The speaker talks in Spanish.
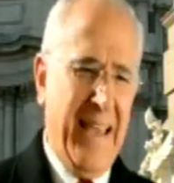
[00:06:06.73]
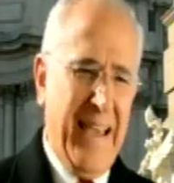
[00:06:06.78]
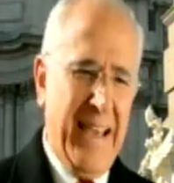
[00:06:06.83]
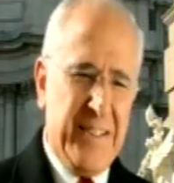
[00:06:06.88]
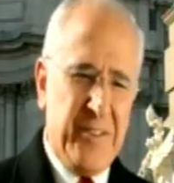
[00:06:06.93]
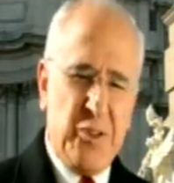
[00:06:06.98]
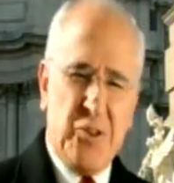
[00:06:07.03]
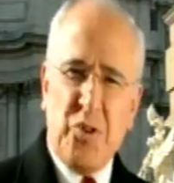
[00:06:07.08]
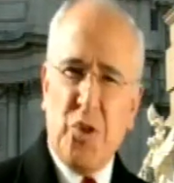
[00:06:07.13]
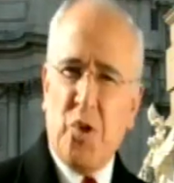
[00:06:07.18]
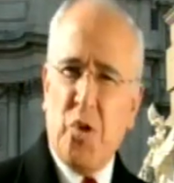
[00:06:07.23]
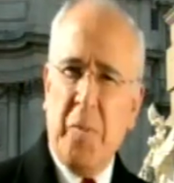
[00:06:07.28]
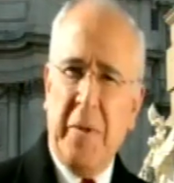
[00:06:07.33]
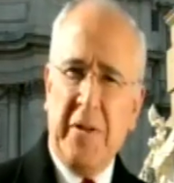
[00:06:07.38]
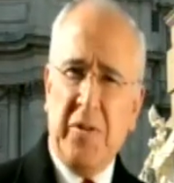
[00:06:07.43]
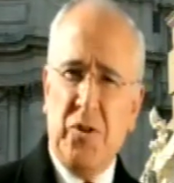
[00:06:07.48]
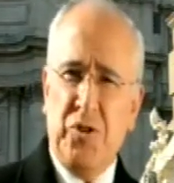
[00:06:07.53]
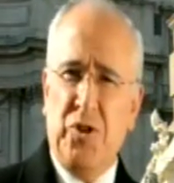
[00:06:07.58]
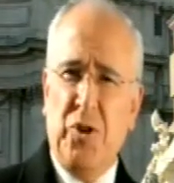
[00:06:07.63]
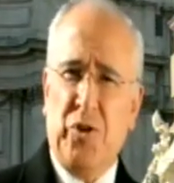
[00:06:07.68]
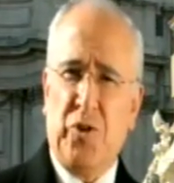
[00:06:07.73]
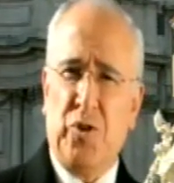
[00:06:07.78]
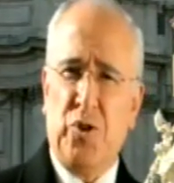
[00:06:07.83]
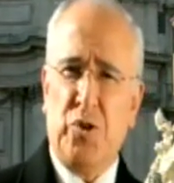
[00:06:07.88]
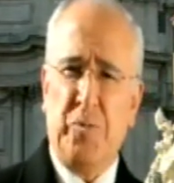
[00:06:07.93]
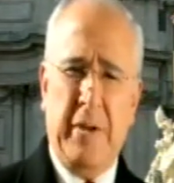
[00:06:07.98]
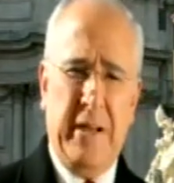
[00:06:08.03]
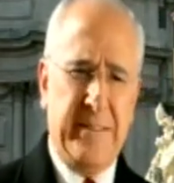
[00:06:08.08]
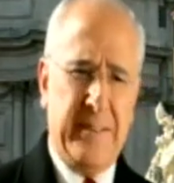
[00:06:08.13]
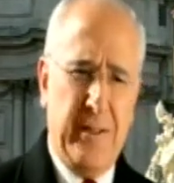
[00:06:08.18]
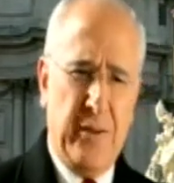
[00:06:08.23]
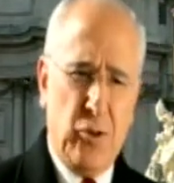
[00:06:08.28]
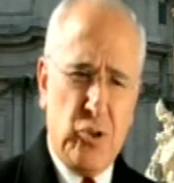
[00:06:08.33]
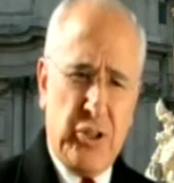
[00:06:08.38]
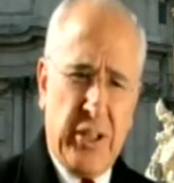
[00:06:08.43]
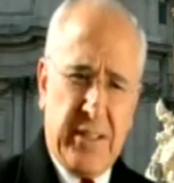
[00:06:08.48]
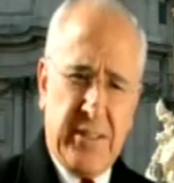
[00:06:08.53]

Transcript: Estos documentos y otros más en los